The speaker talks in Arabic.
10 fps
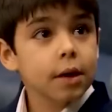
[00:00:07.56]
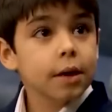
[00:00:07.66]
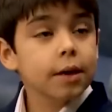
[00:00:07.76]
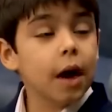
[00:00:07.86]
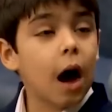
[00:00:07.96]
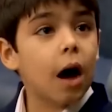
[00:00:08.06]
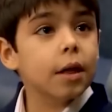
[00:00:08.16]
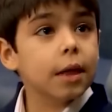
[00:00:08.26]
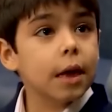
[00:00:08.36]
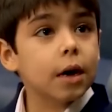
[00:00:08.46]
لا يا
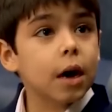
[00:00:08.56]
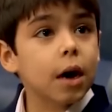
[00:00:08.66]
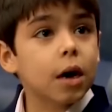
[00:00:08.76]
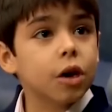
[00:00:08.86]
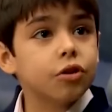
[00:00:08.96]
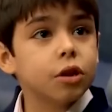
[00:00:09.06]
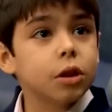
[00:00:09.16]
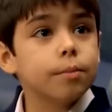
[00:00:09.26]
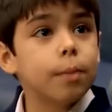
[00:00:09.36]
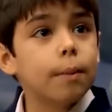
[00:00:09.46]
بابا انا مو قصدي
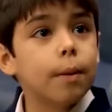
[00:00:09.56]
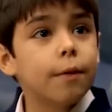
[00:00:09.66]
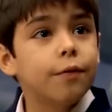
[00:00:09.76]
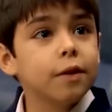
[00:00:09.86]
حصان عمي